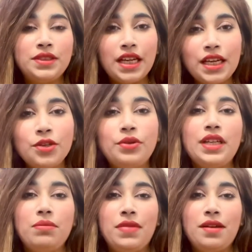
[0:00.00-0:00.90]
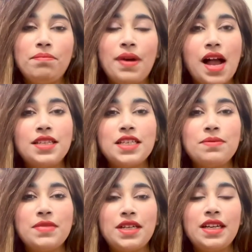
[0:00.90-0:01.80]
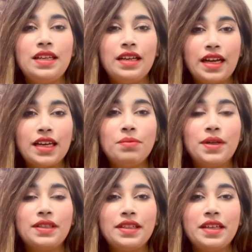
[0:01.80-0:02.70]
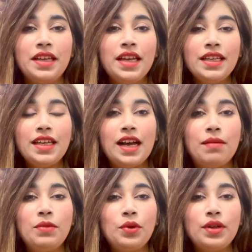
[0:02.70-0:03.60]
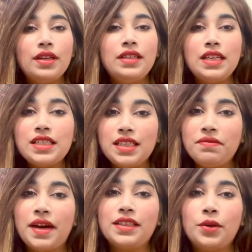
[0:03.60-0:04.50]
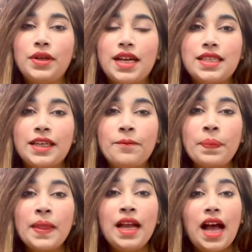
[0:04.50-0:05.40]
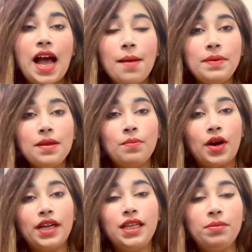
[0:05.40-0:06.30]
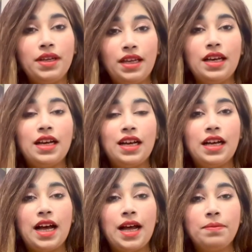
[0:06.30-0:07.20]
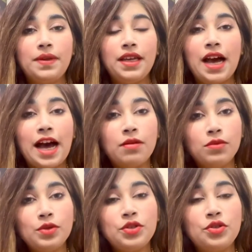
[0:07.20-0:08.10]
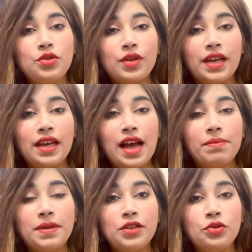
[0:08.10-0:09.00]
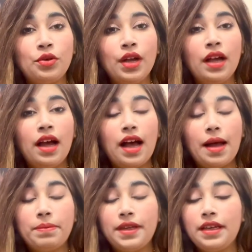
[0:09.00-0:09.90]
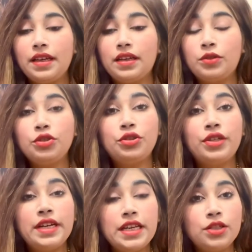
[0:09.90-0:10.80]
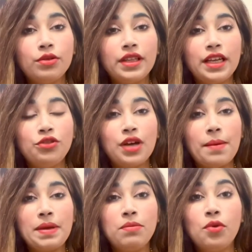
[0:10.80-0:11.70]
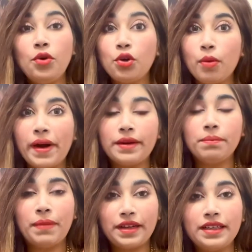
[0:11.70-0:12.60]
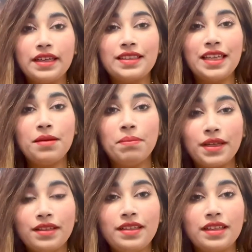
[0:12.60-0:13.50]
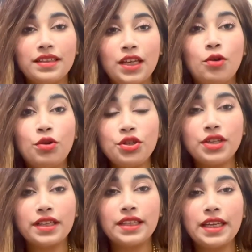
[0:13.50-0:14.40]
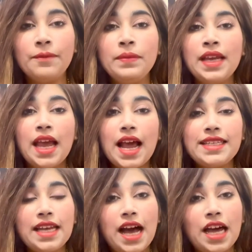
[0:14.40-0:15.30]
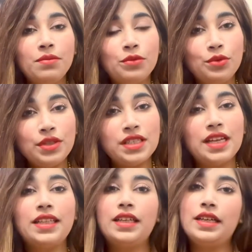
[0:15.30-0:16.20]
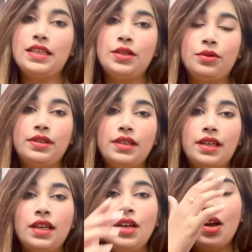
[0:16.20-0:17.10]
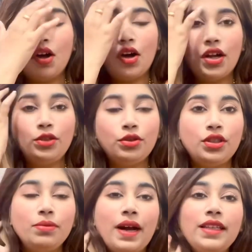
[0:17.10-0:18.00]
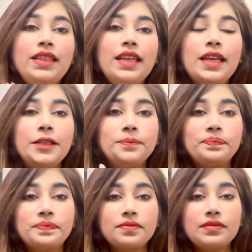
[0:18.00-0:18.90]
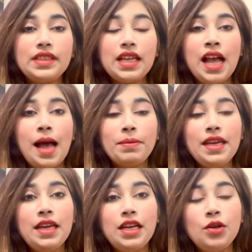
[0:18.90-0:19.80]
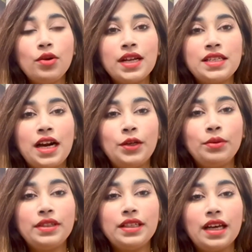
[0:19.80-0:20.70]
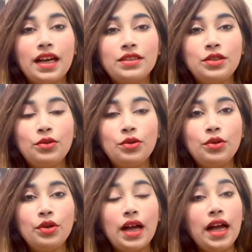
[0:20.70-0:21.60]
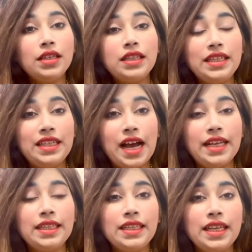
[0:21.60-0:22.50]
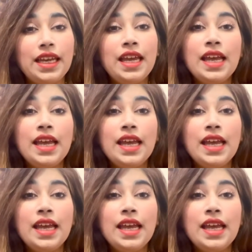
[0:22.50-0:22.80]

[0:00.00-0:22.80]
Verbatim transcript: डेली रूटीन में पाँच दस मिनट लगाने पड़ते हैं कि हम लोग इससे फायदा उठा सकें आपकी बॉडी में आपके हार्मोन्स जो हैं आपके जो आपके कुछ रिलीज होते हैं जो आपके मूड को बटर करते हैं बेहतर करते हैं खुश करते हैं ऐसे हारमोन ज़्यादा रिलीज होते हैं और दूसरी बात ये कि आपकी हीलिंग होना स्टार्ट होती है अक्सर लोग यहाँ तक कि